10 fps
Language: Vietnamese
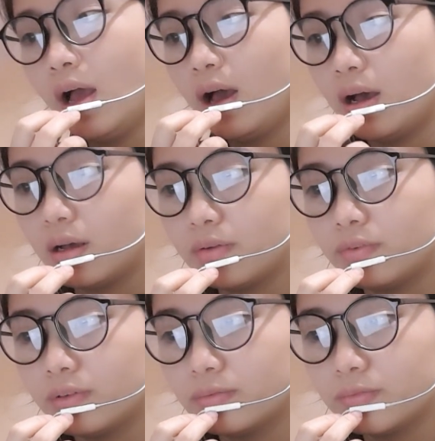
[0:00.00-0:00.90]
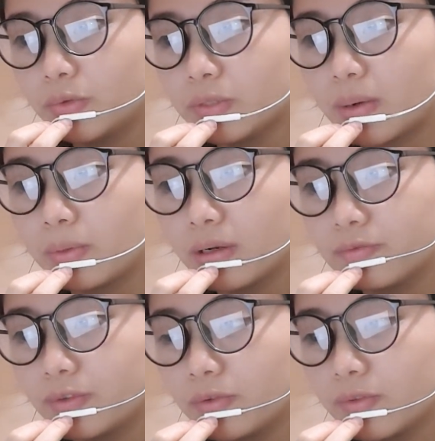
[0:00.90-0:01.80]
À, vóc dòng,
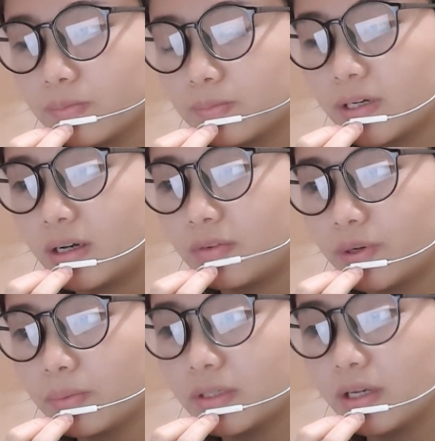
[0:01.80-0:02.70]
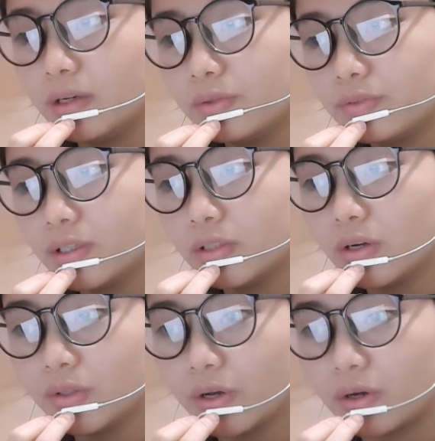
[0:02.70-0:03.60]
vóc, vóc, à, vóc người lưu phân
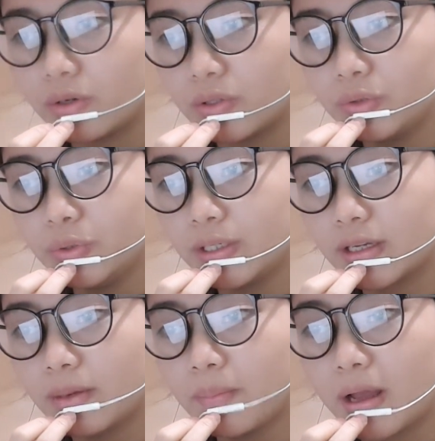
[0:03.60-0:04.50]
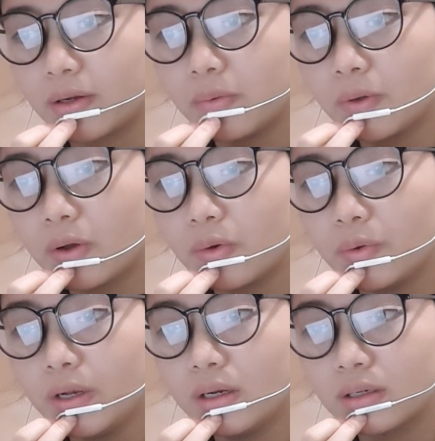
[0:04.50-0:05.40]
nho nhỏ nói chuyện căn bản không có
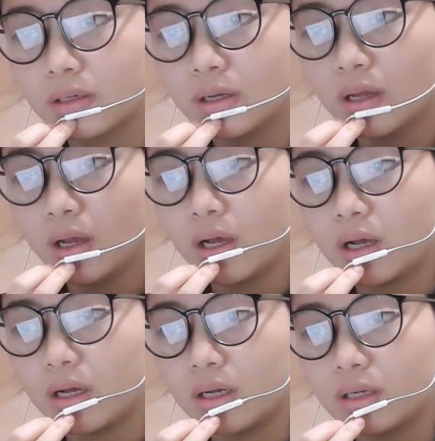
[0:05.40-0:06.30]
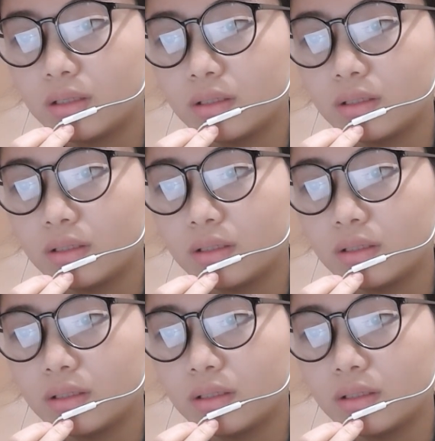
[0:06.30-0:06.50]
uy lực, à,